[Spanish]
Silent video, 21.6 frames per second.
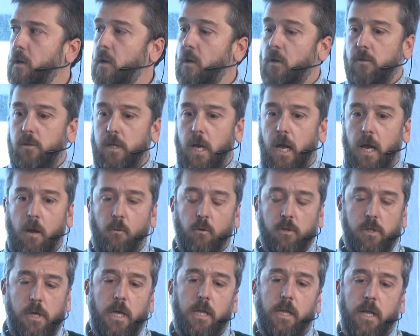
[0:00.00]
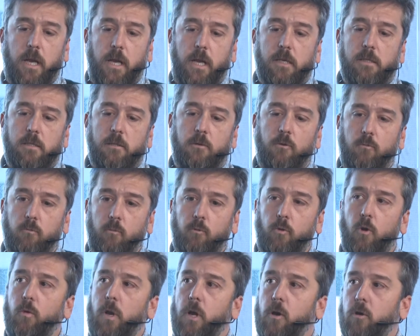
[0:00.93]
O sea que vos ahí tenés un
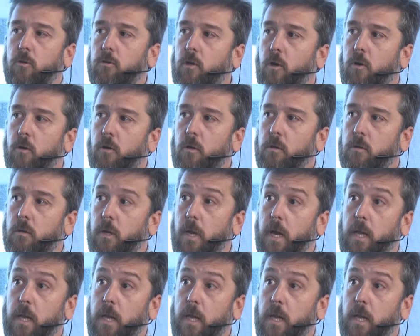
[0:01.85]
doble control.